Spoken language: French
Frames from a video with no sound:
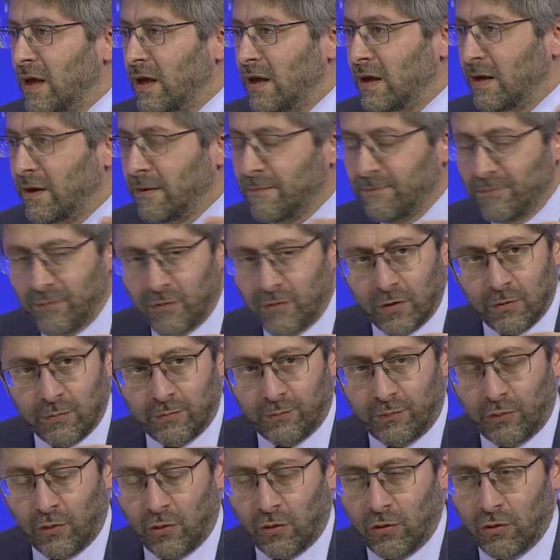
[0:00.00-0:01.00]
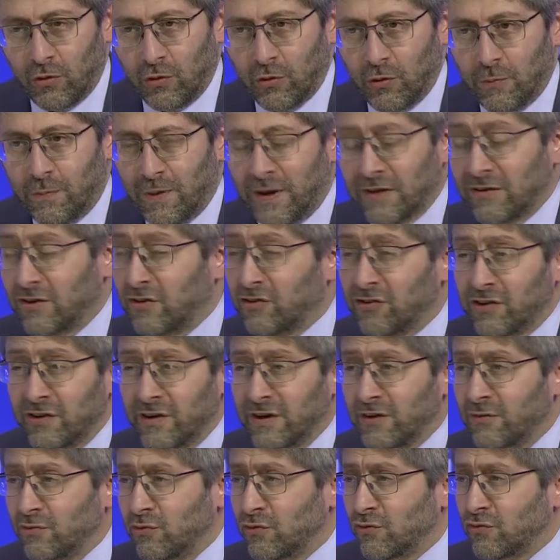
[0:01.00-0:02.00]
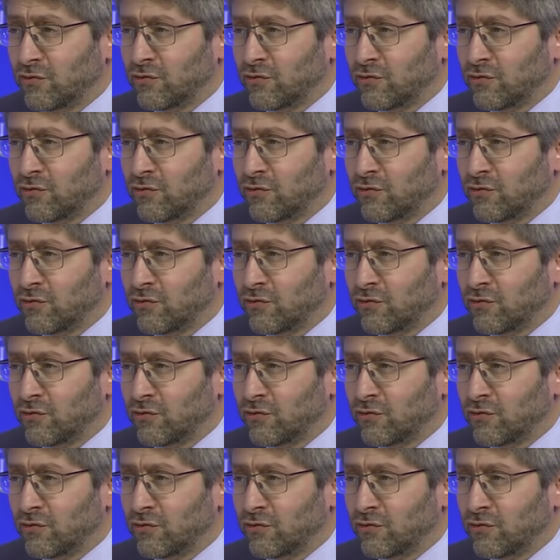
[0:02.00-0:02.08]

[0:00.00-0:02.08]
Et pour le partager avec vous,